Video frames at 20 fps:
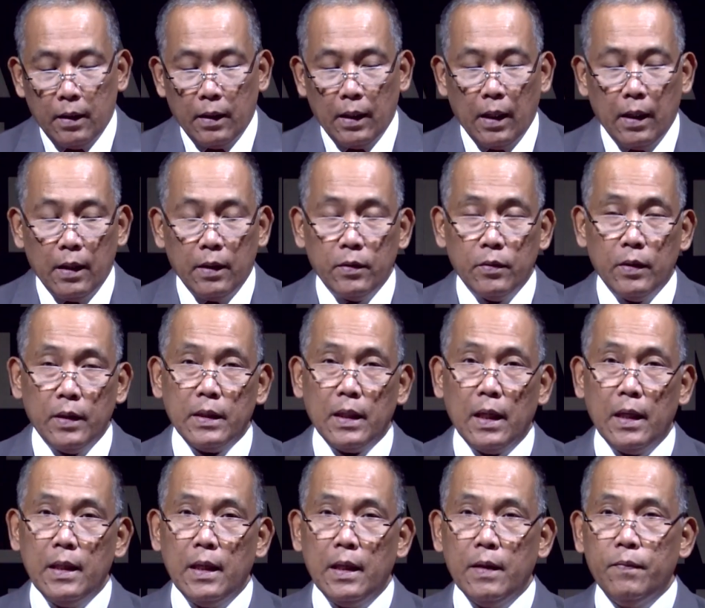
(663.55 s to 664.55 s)
Nah, saudara
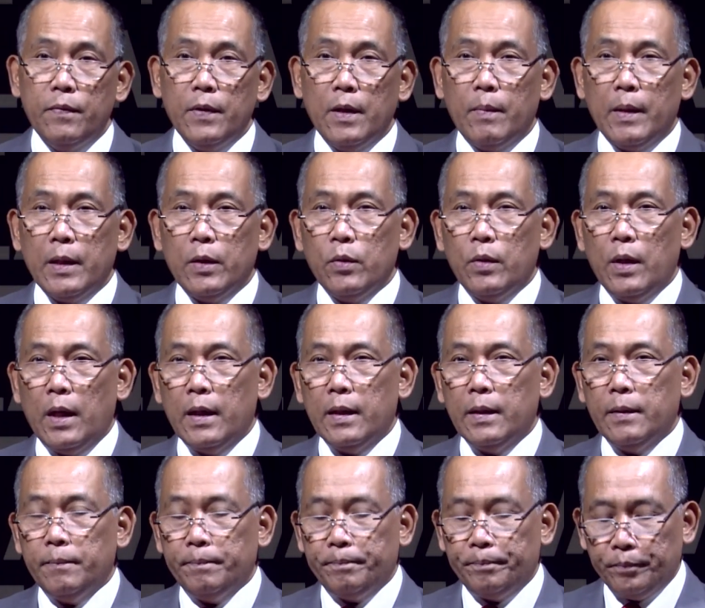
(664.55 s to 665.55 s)
sekalian, firman
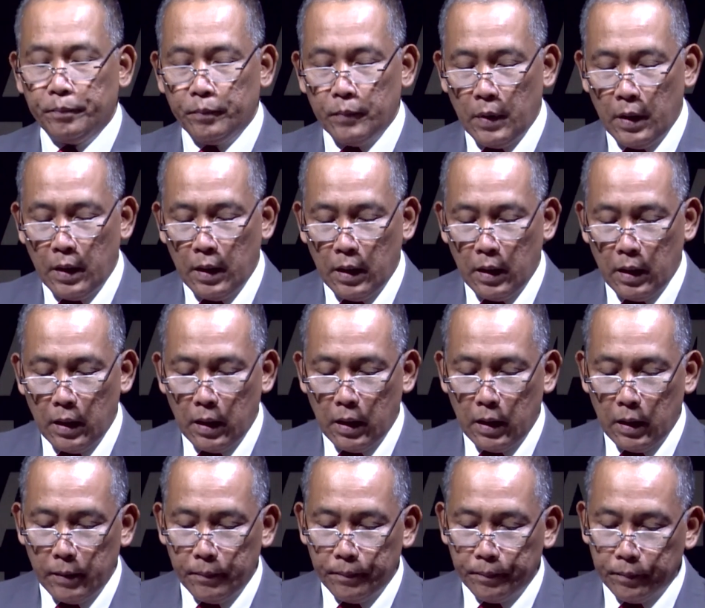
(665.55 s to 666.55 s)
Tuhan
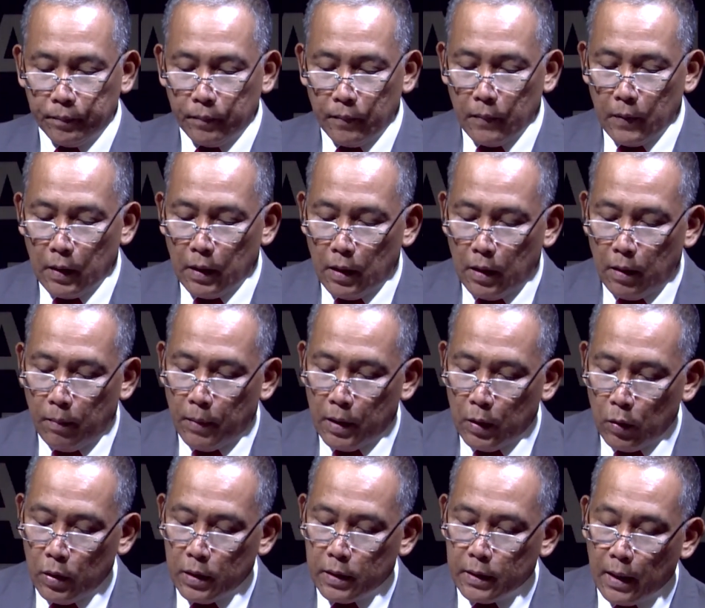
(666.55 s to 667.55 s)
eh,
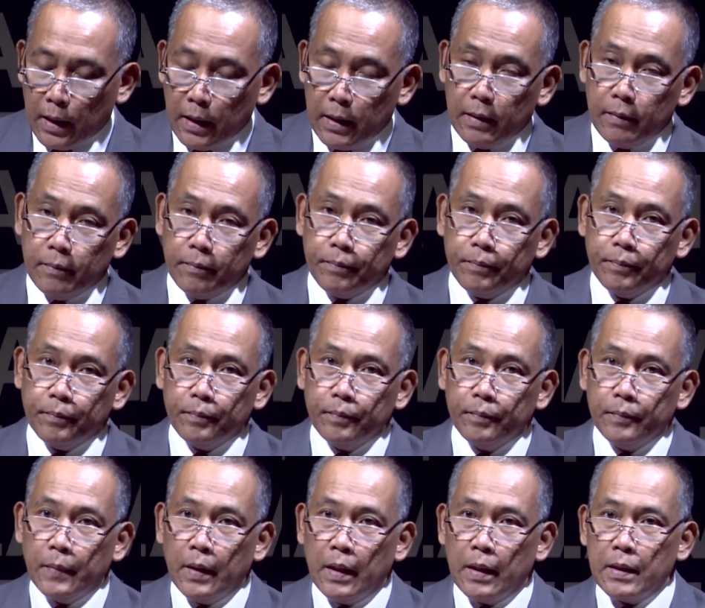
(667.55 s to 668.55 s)
menuliskan
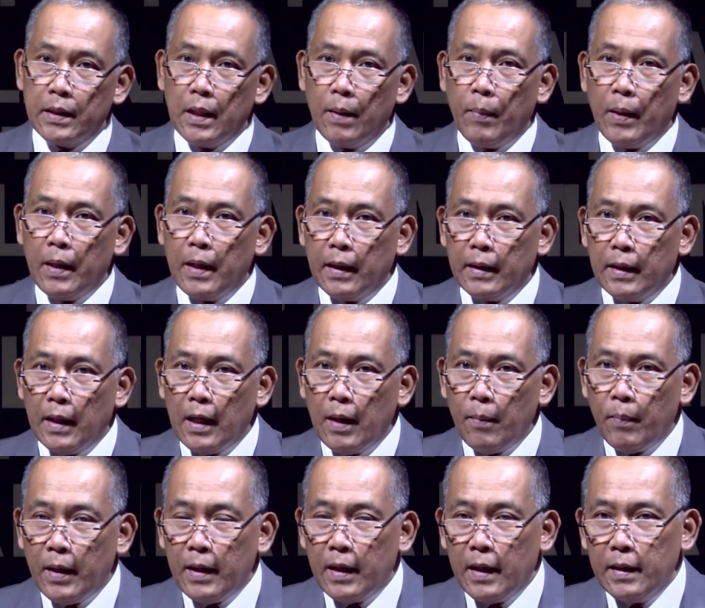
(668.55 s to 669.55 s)
barang siapa datang
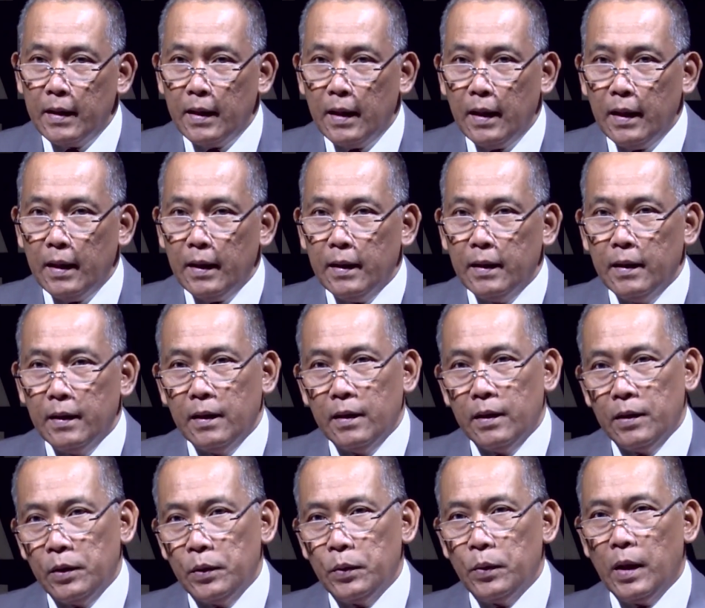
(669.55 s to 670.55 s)
kepadanya,
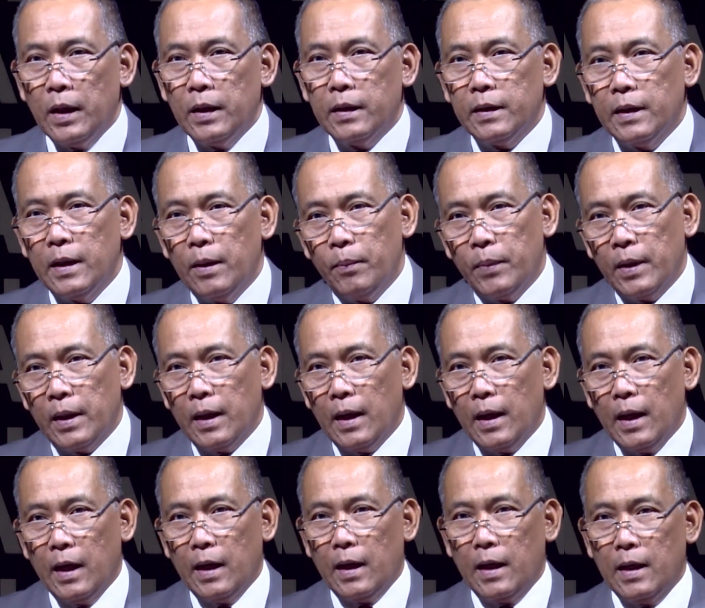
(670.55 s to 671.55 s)
Tuhan tidak
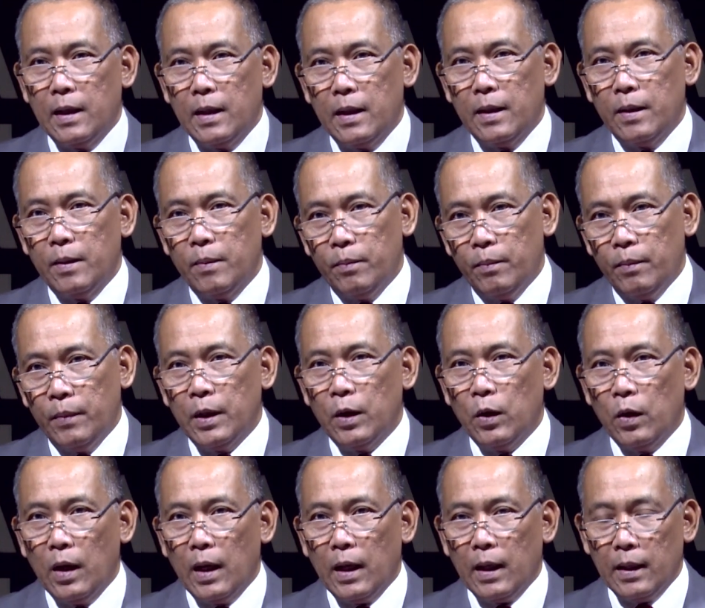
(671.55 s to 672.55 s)
pernah akan
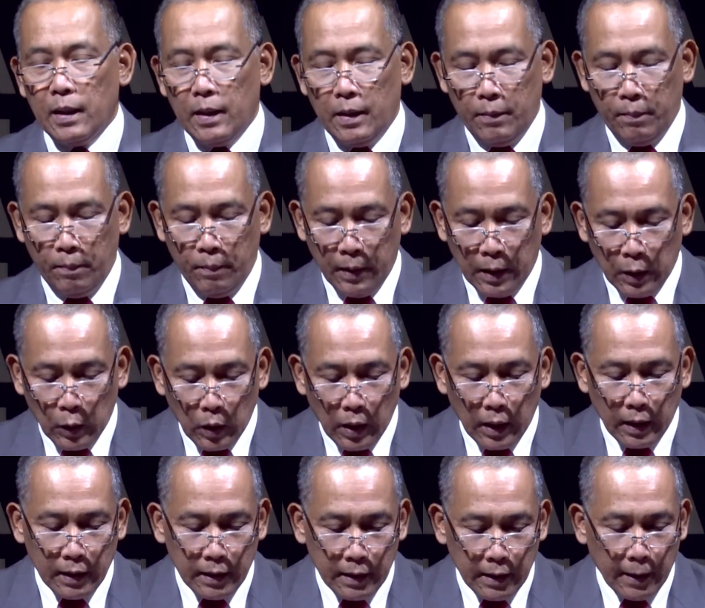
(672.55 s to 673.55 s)
menolak
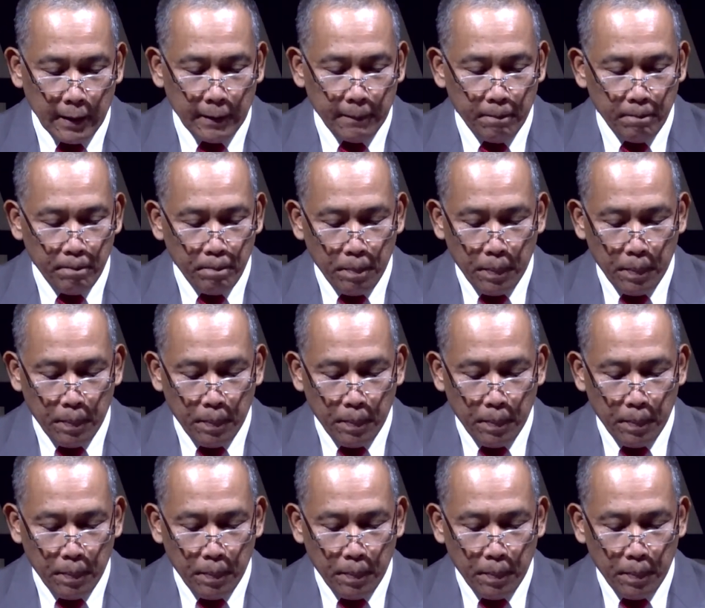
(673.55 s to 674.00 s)
menolak dia.